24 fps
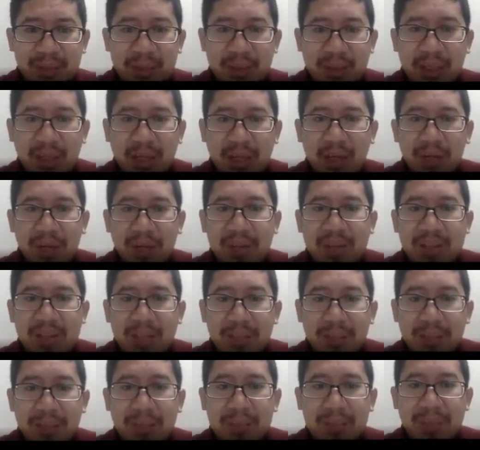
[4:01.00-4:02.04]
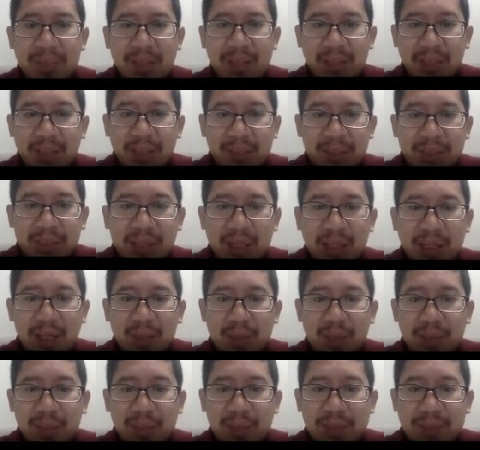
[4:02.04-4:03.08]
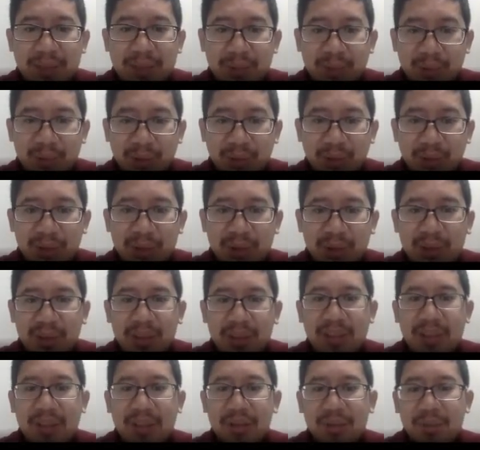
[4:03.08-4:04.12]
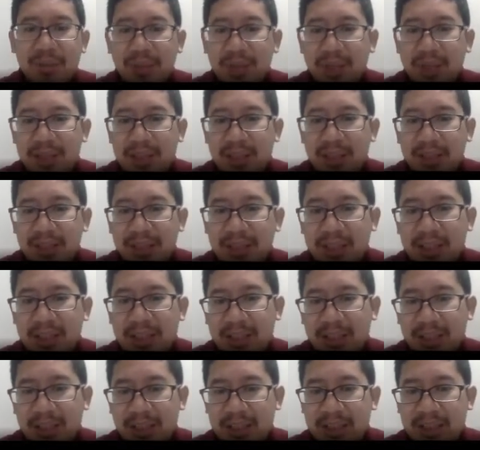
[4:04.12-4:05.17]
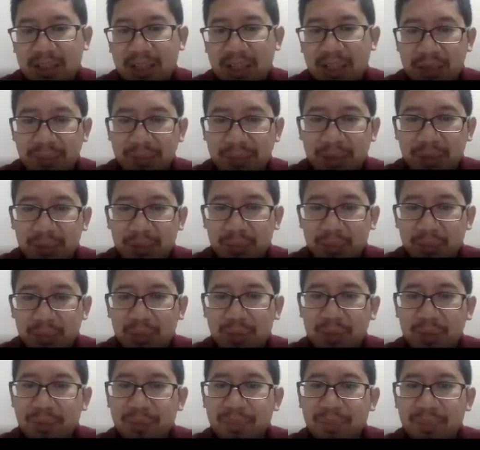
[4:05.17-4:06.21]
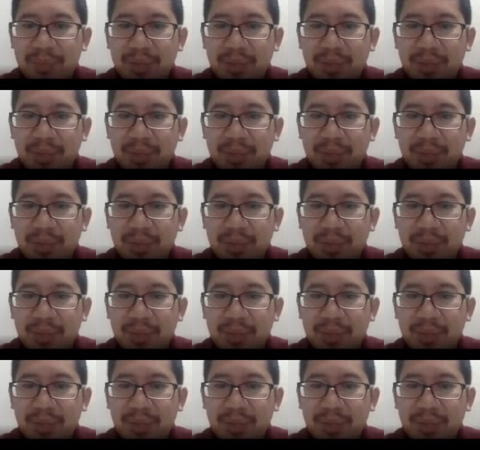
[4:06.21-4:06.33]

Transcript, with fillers: kalau histamin berikatan pada H2 reseptor itu perannya adalah sekresi asam lambung.